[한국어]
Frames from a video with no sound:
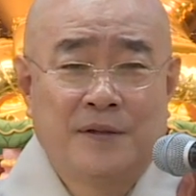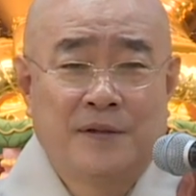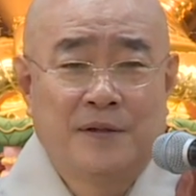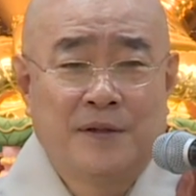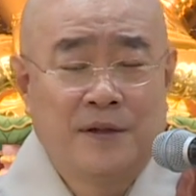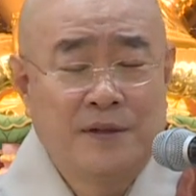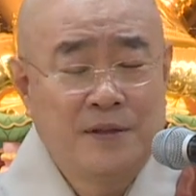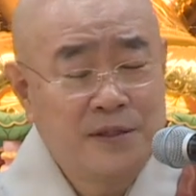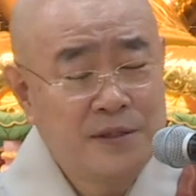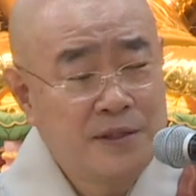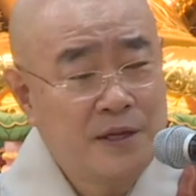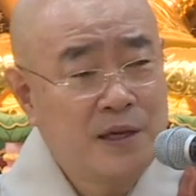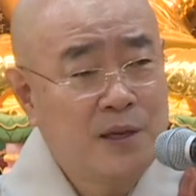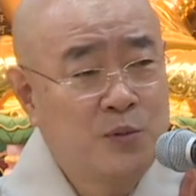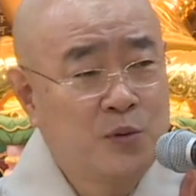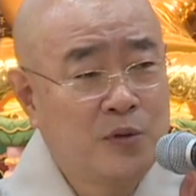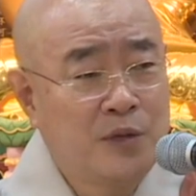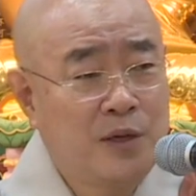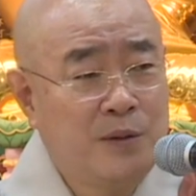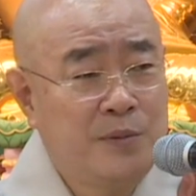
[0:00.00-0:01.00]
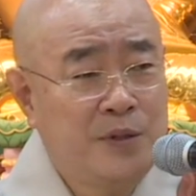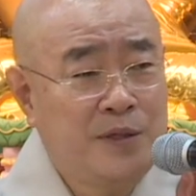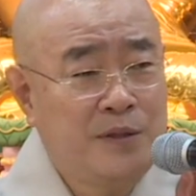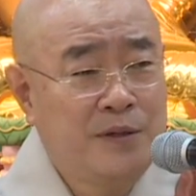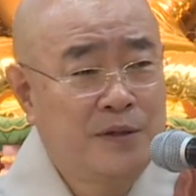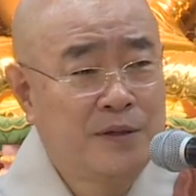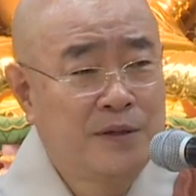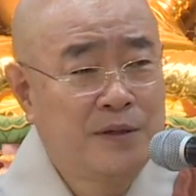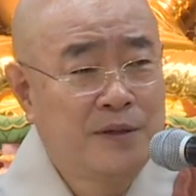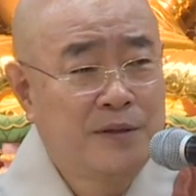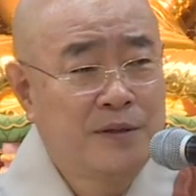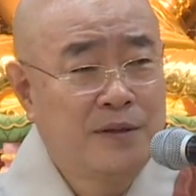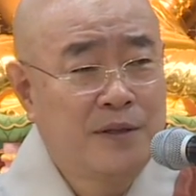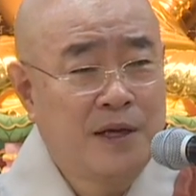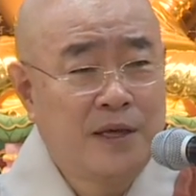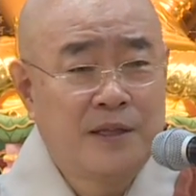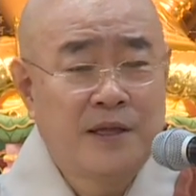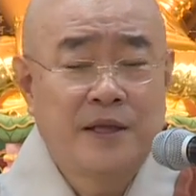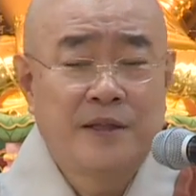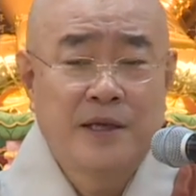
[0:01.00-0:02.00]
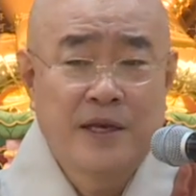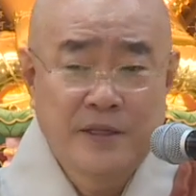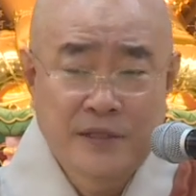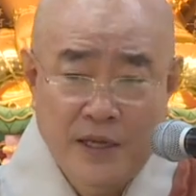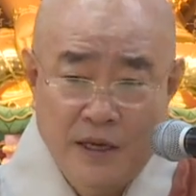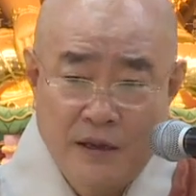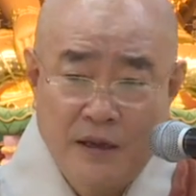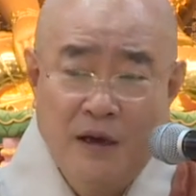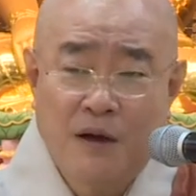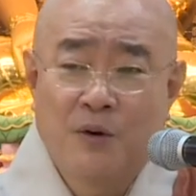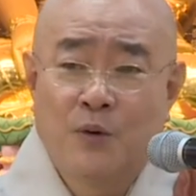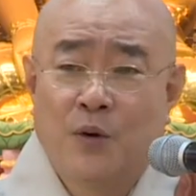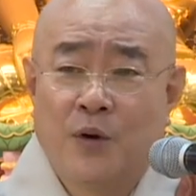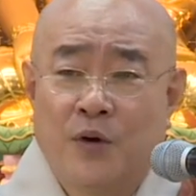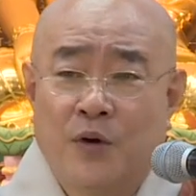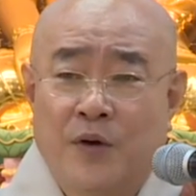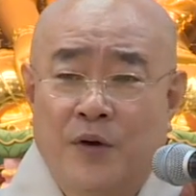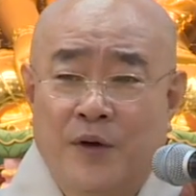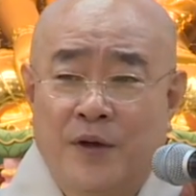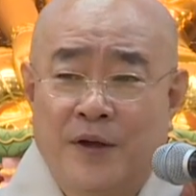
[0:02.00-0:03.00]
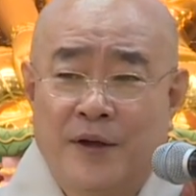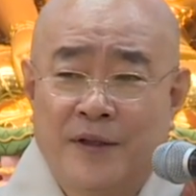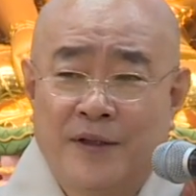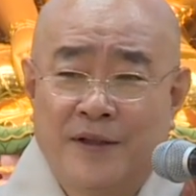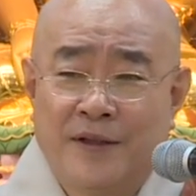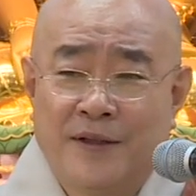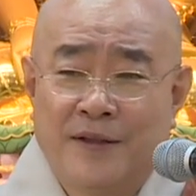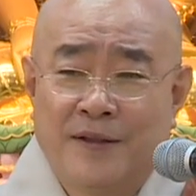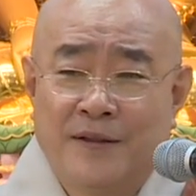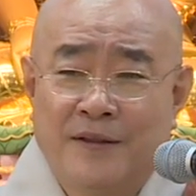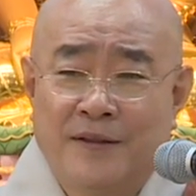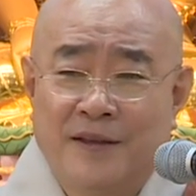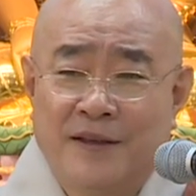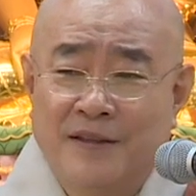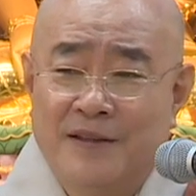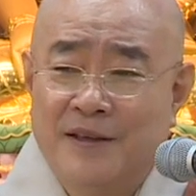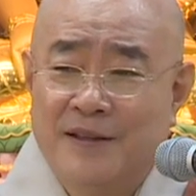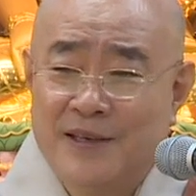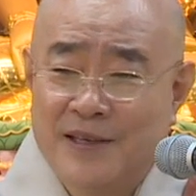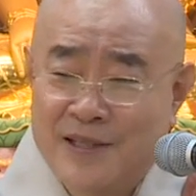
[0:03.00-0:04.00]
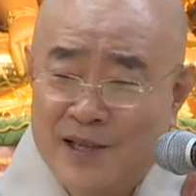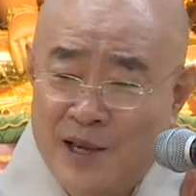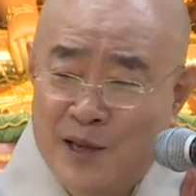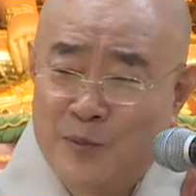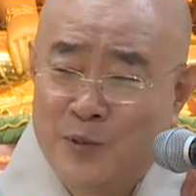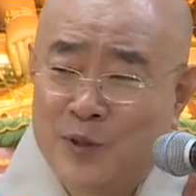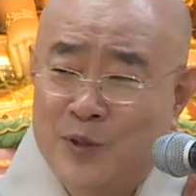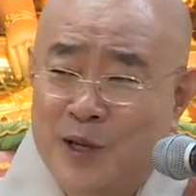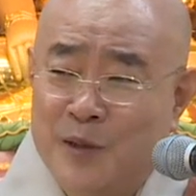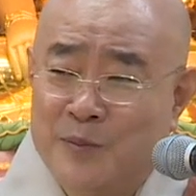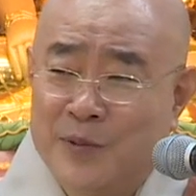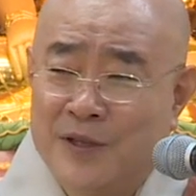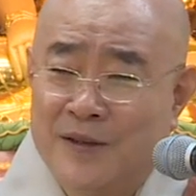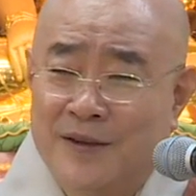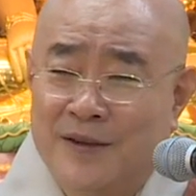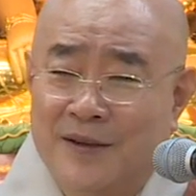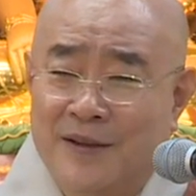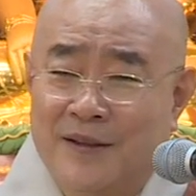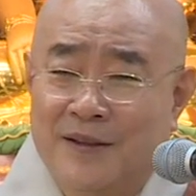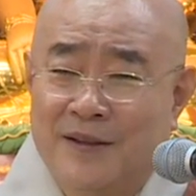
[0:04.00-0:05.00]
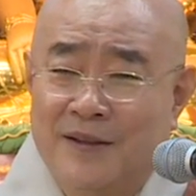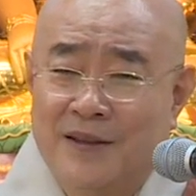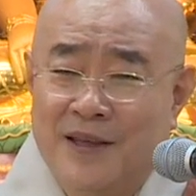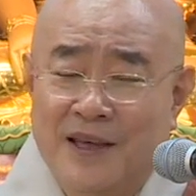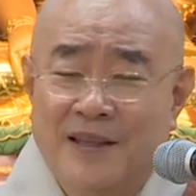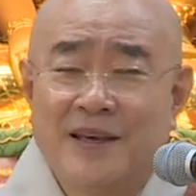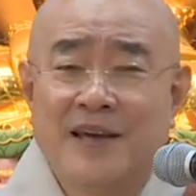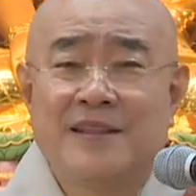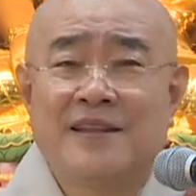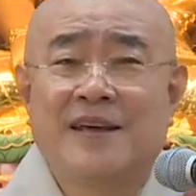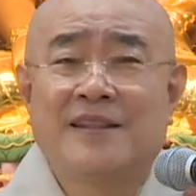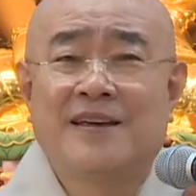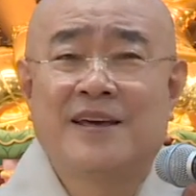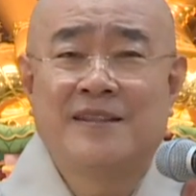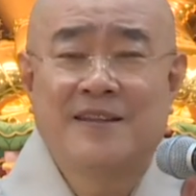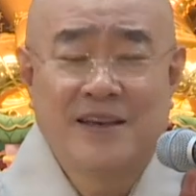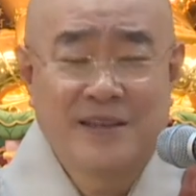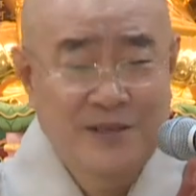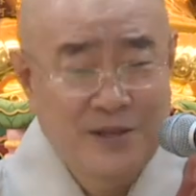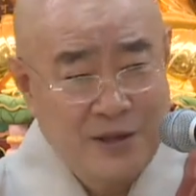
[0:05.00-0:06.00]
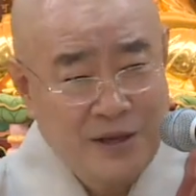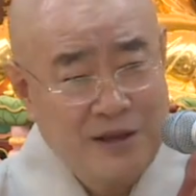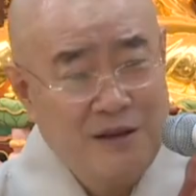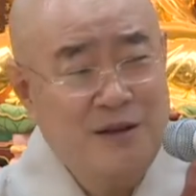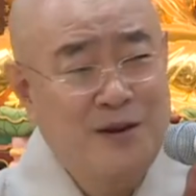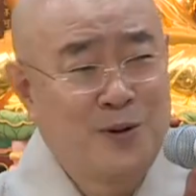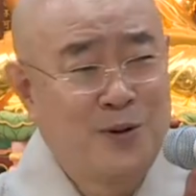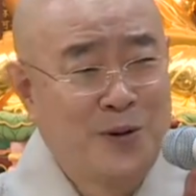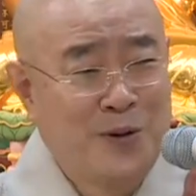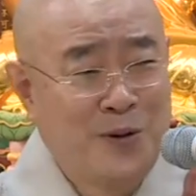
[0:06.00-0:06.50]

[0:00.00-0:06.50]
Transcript: 내내 생애 못하면 내내내 생애 하고 내내내 생애 못하면 내내내내내 생애 하고